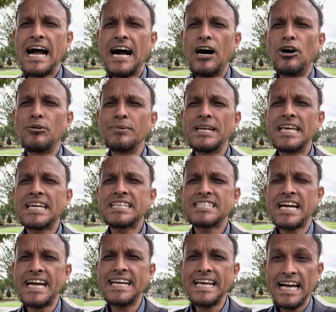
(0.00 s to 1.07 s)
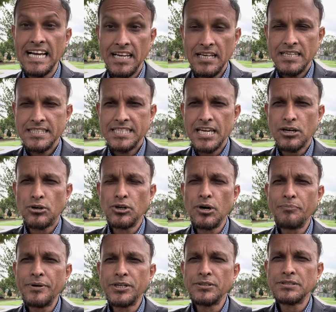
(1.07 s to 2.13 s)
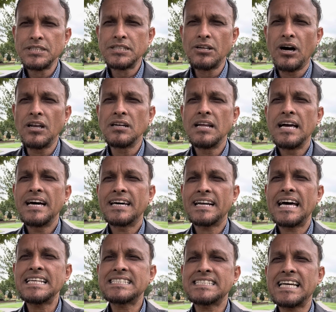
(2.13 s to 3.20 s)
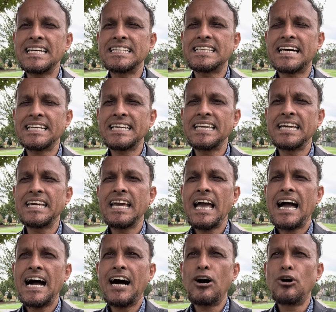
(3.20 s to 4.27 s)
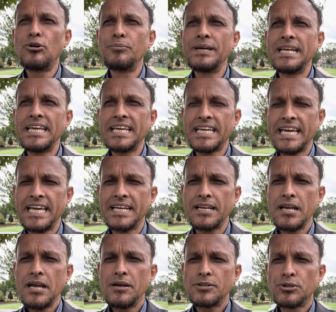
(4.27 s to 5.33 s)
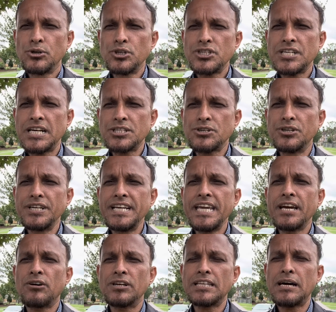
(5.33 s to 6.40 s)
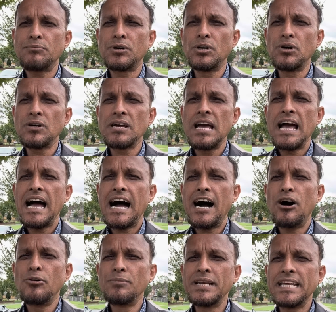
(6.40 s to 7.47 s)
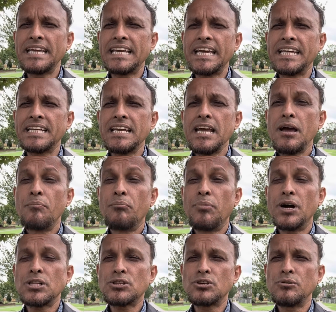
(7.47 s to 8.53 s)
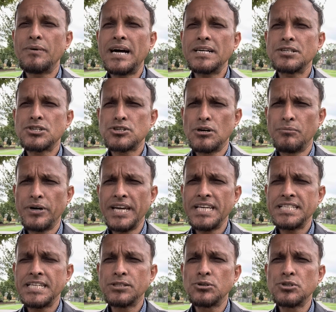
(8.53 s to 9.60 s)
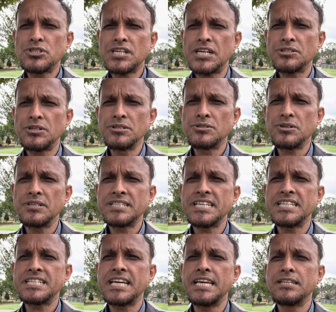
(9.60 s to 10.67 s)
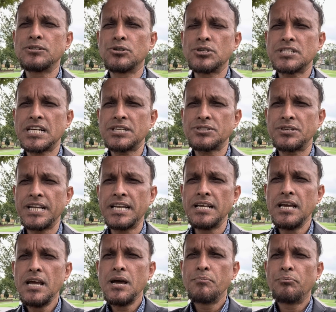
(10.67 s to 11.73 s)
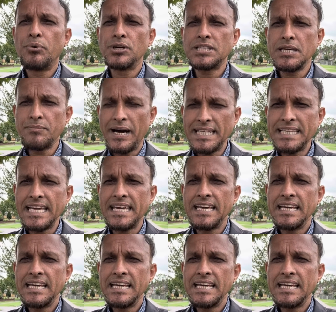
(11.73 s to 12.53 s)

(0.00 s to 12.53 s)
আওয়ামী লীগ চায় না যে কোনো বিরোধী দল রাস্তায় দাঁড়িয়ে আওয়ামী লীগের দুঃশাসন নিয়ে কথা বলুক আওয়ামী লীগের বর্তমান সময়ে যে দুঃশাসন চলছে সেই দুঃশাসনের প্রতিবাদে